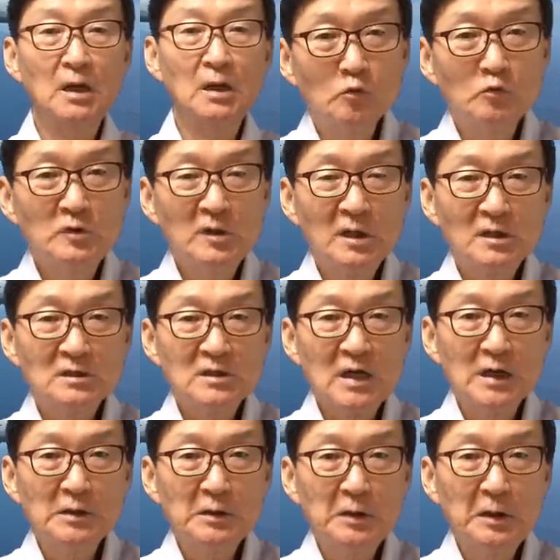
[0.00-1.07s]
우리나라가
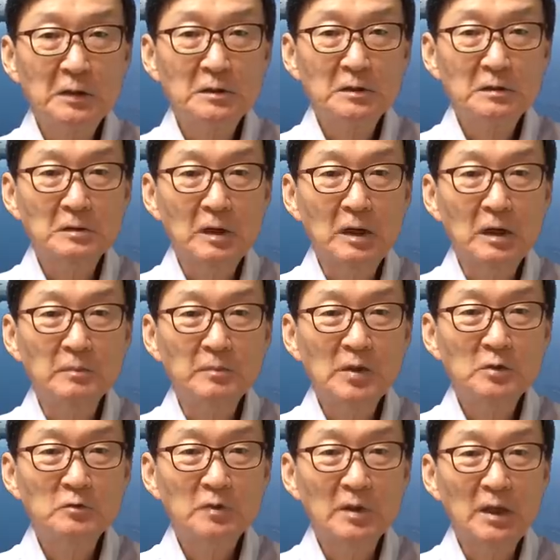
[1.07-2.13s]
작년에는 아,
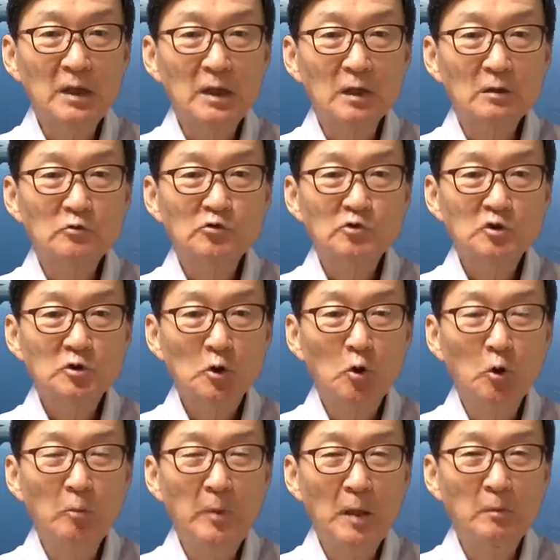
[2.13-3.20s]
미국에
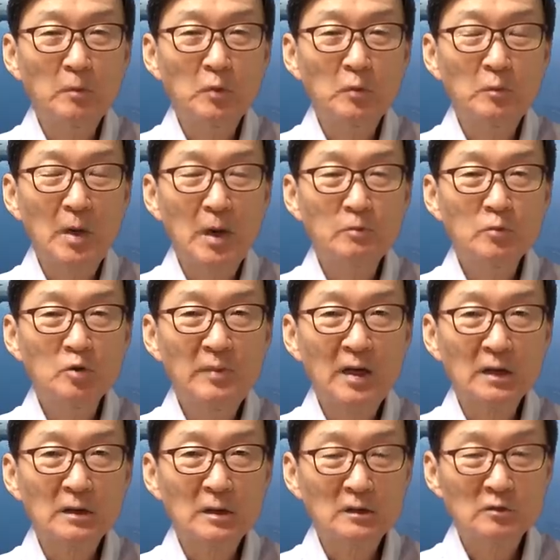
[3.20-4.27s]
9,500만
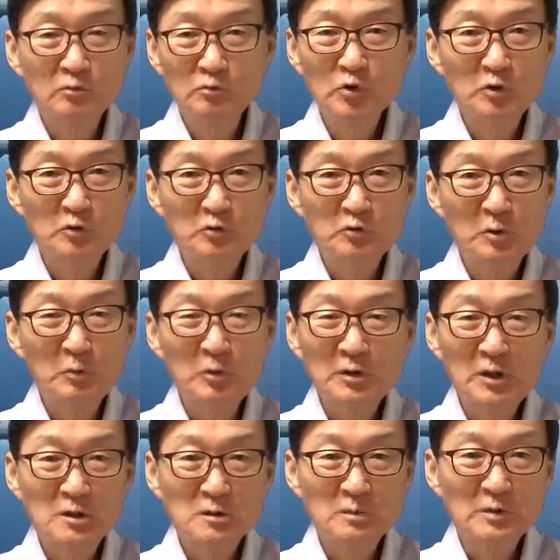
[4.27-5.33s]
불밖에 무기 수출을
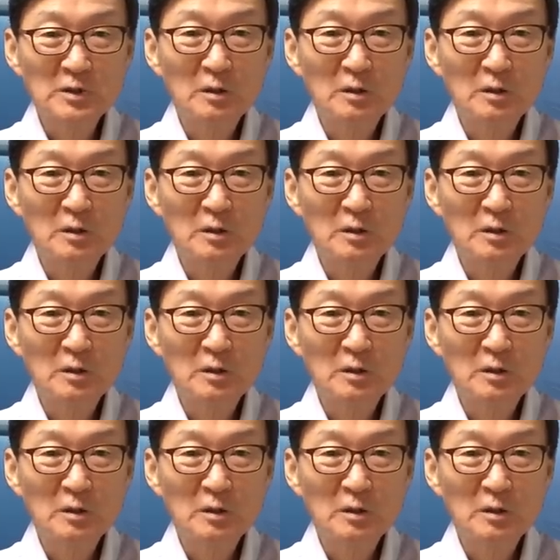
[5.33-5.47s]
못했습니다.